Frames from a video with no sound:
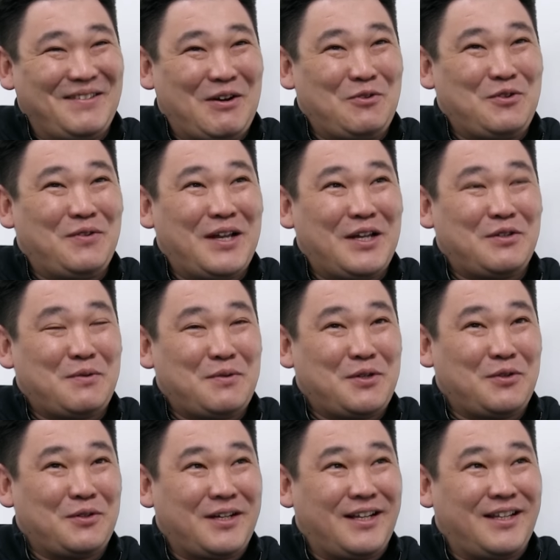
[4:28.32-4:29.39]
Я удивляюсь
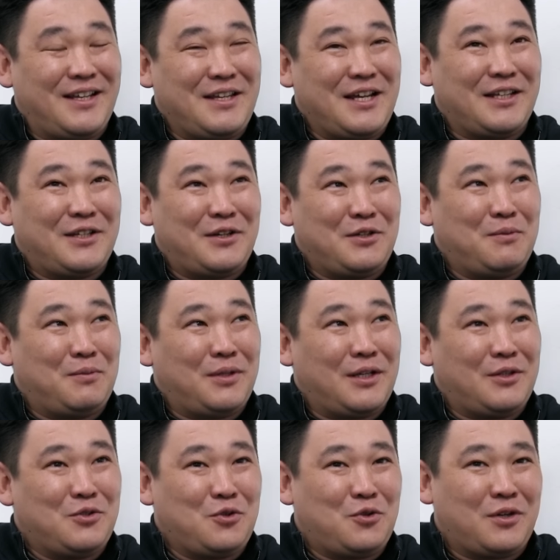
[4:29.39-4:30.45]
вообще, вот когда некоторые
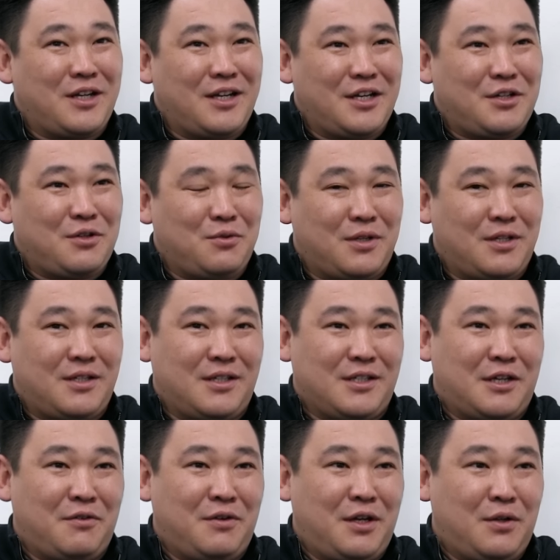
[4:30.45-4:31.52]
депутаты Джоркинеша у нас ты
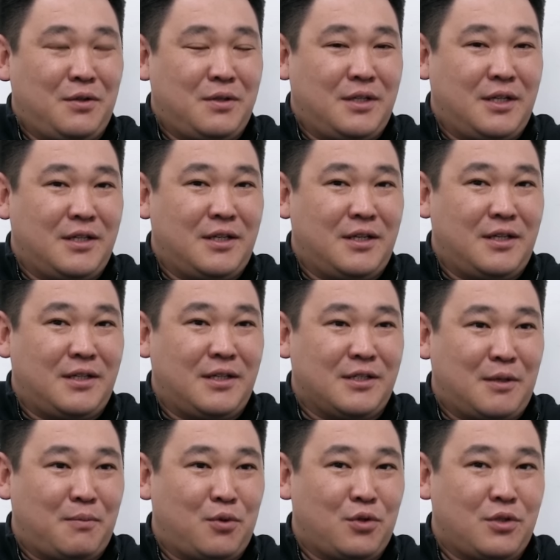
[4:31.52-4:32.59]
заявляют и делали, ты
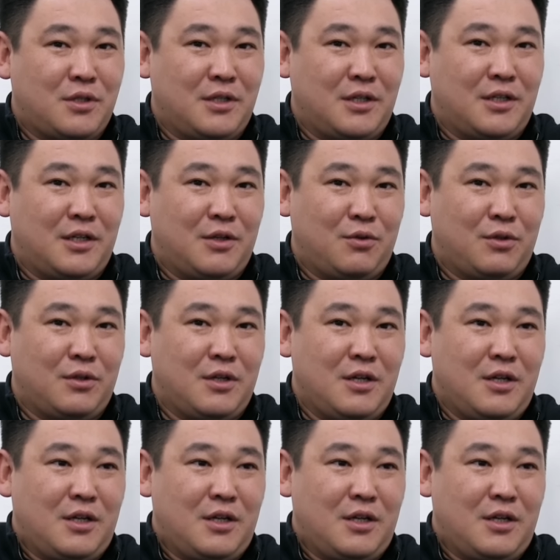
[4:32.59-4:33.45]
запросы делали. Вот.